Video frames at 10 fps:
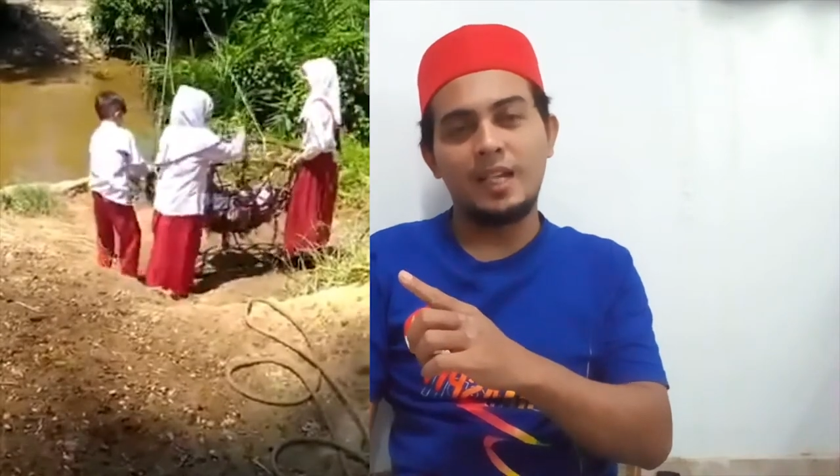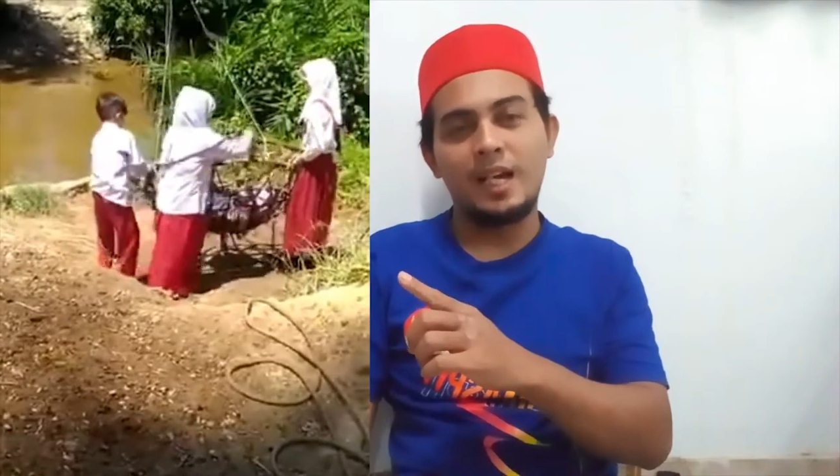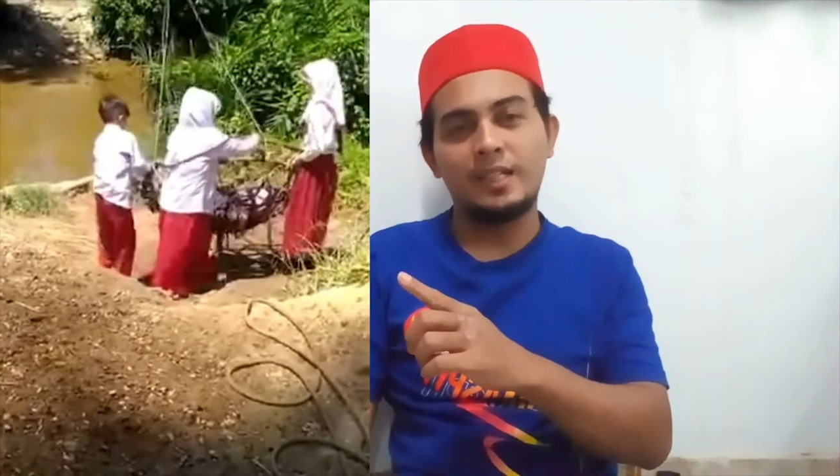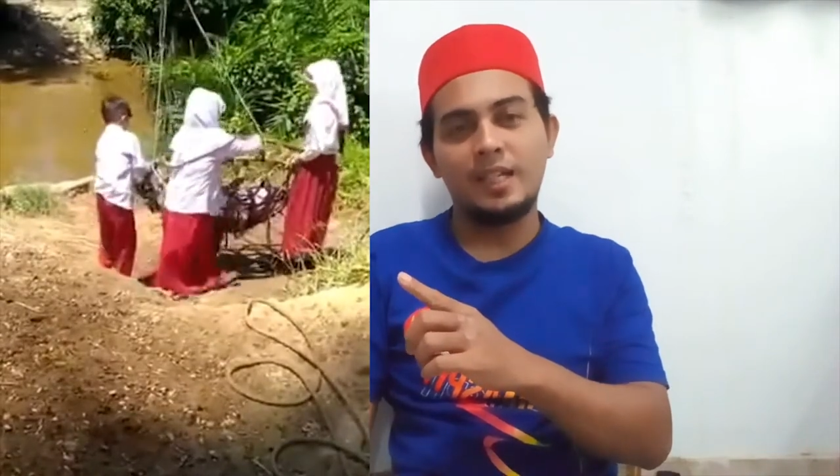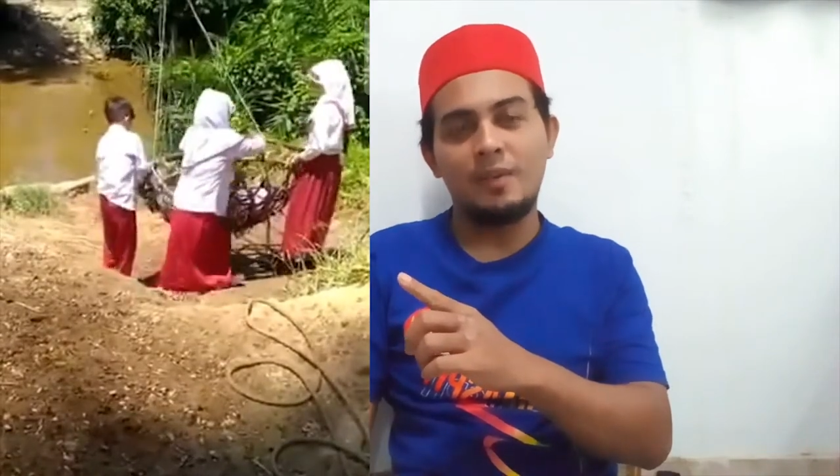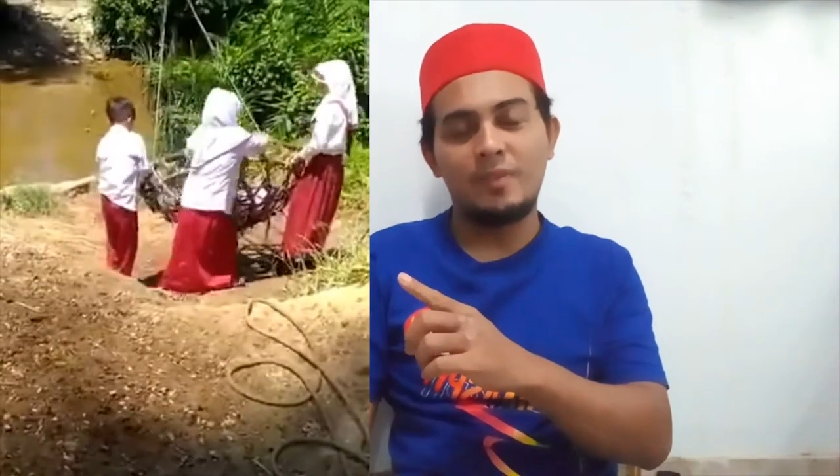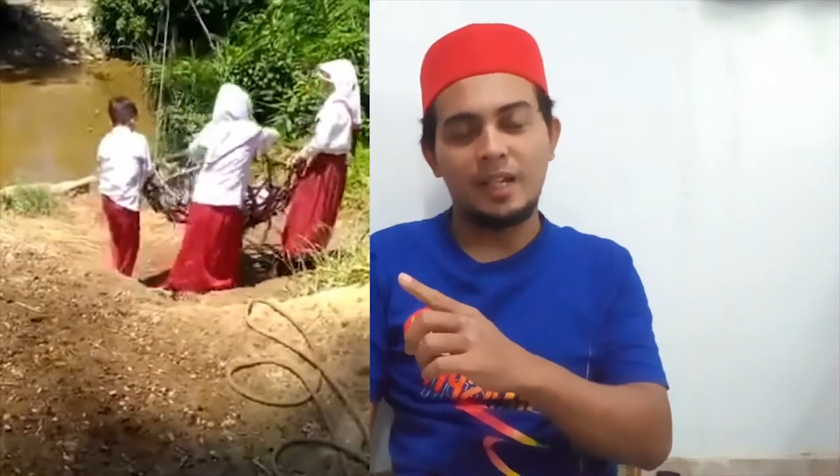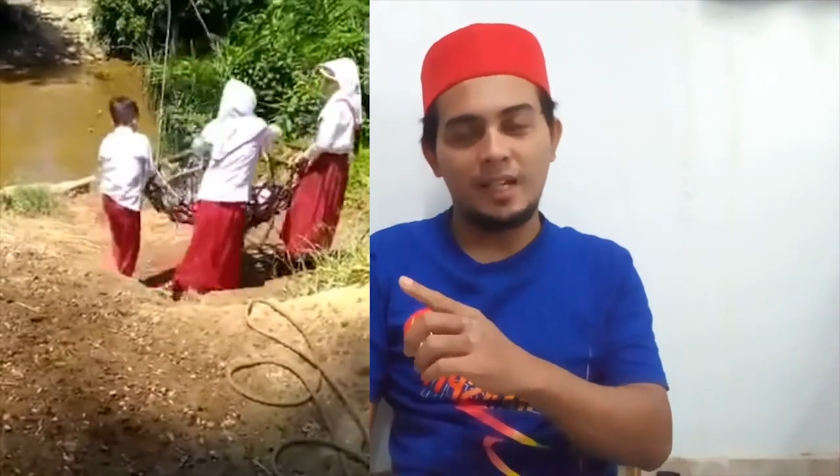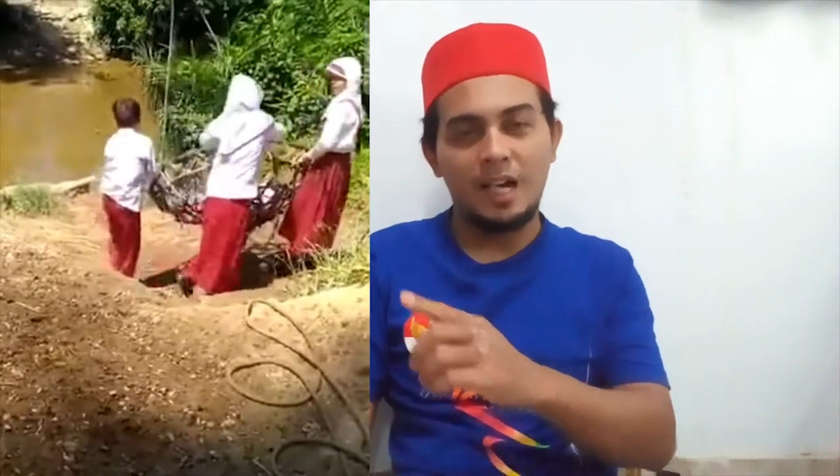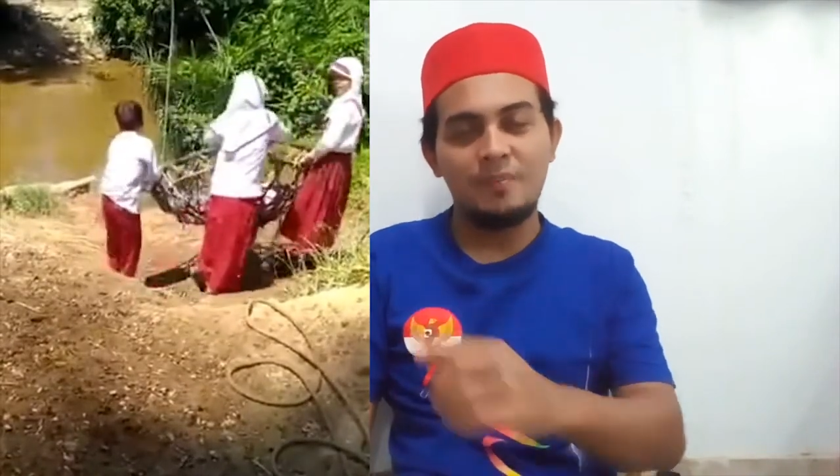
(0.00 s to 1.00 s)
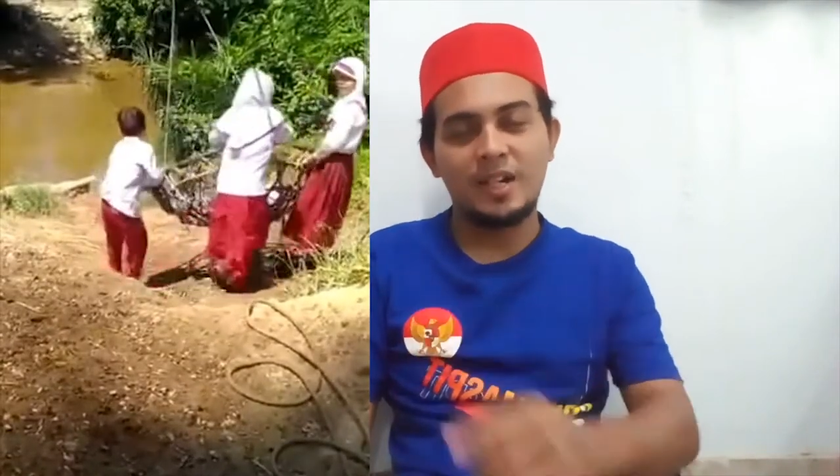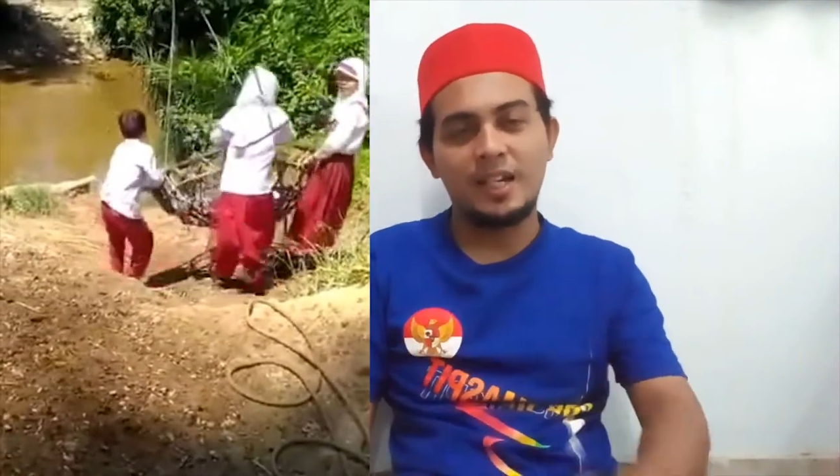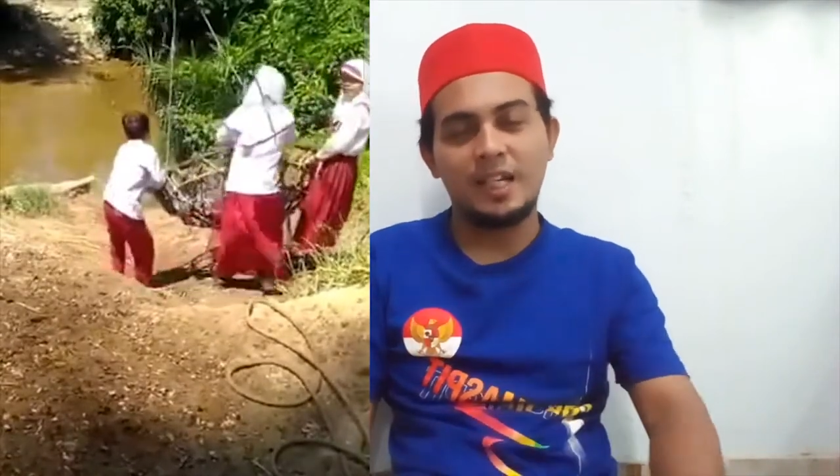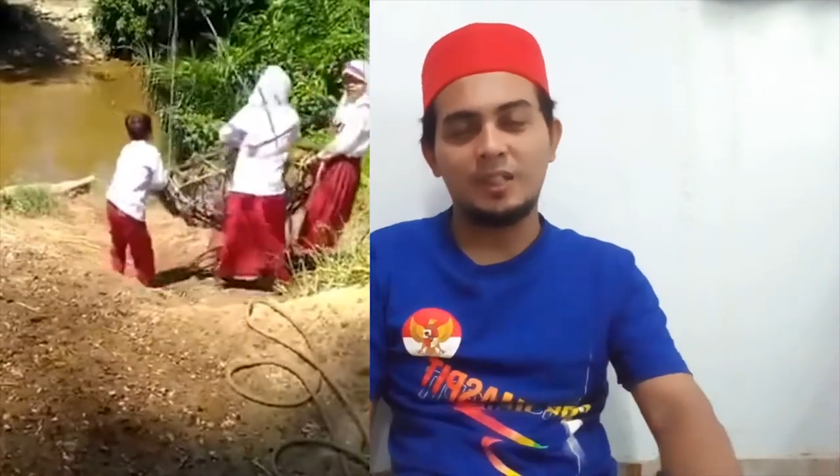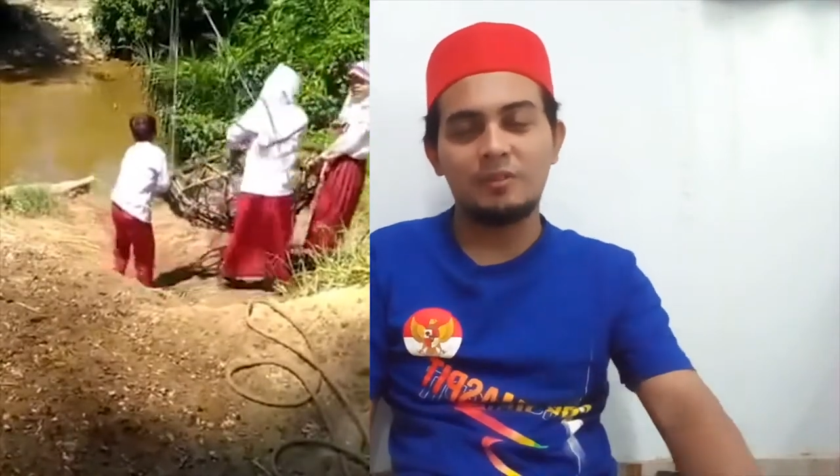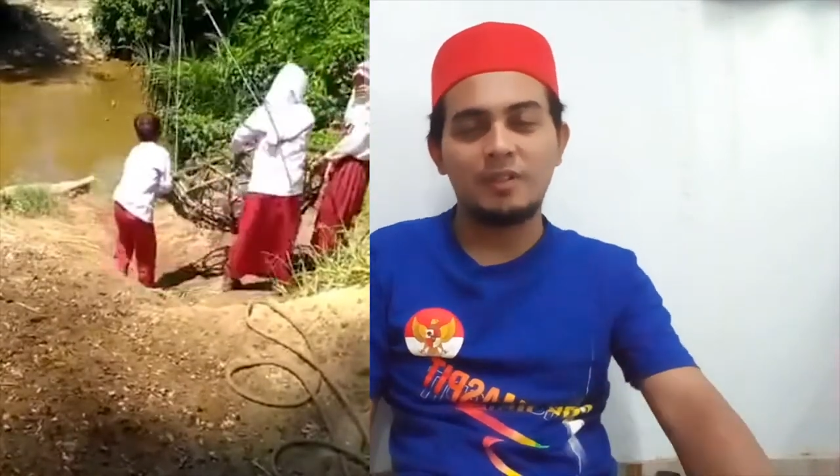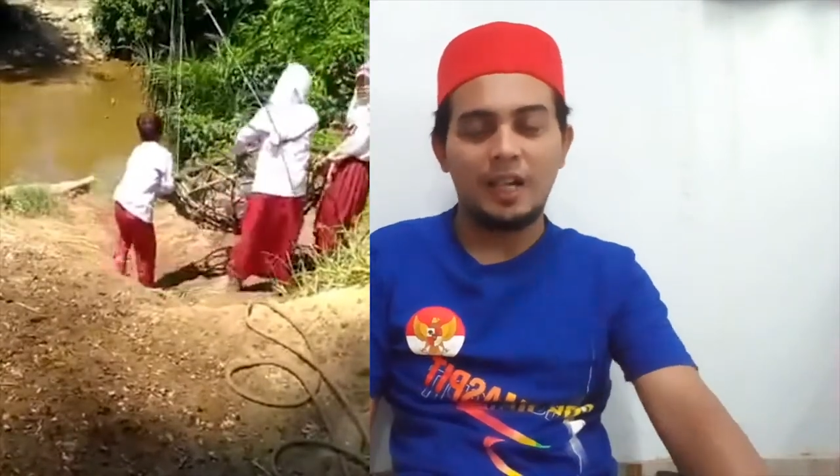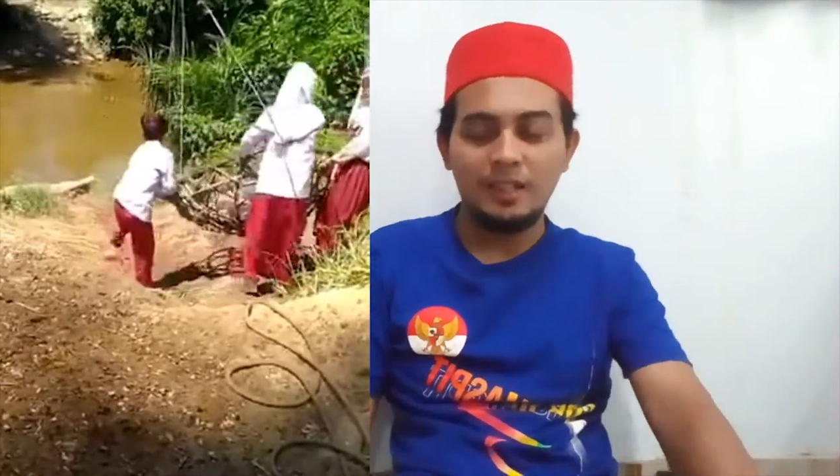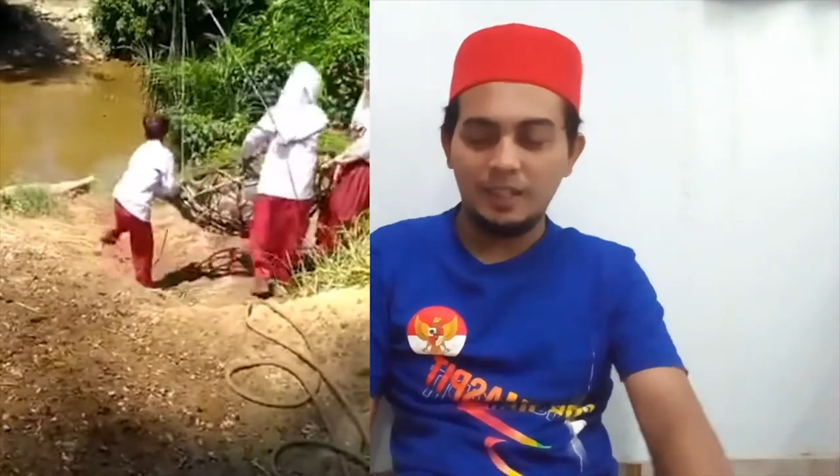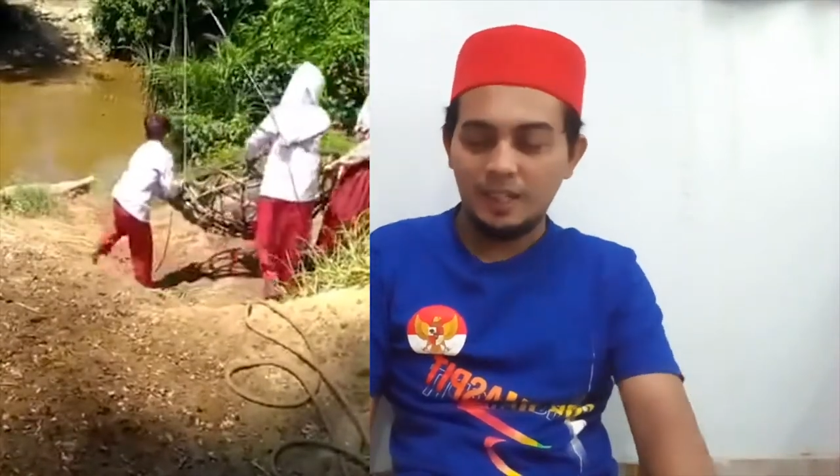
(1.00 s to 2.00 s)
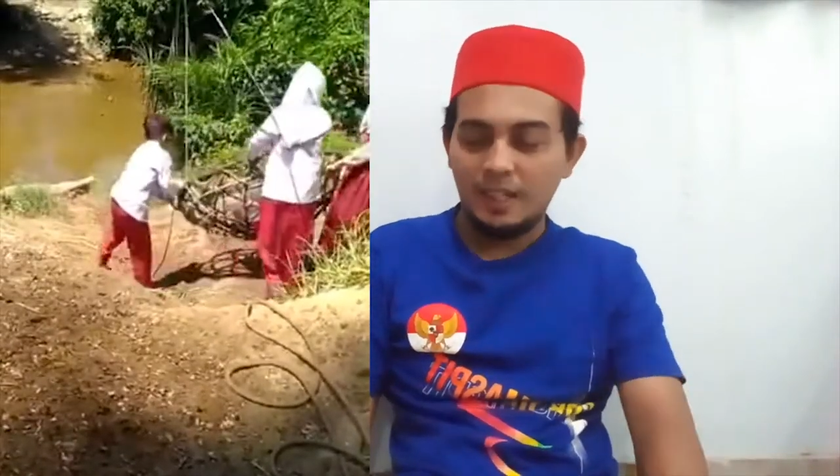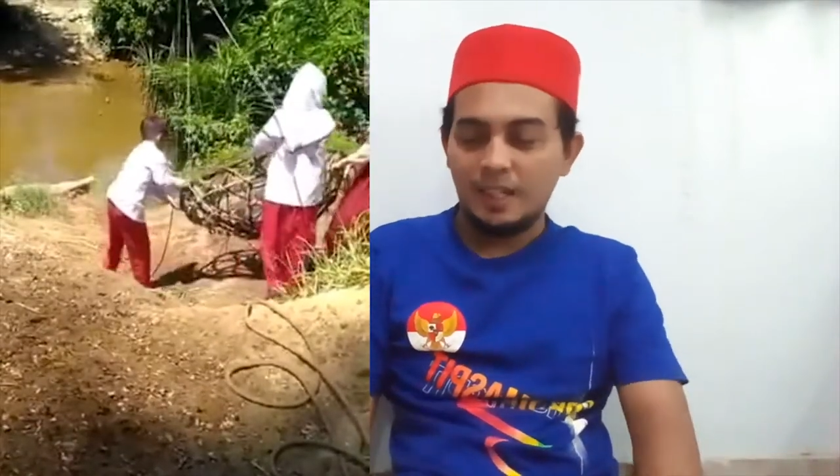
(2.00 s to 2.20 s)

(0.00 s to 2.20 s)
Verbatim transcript: senangnya mereka berkelantungan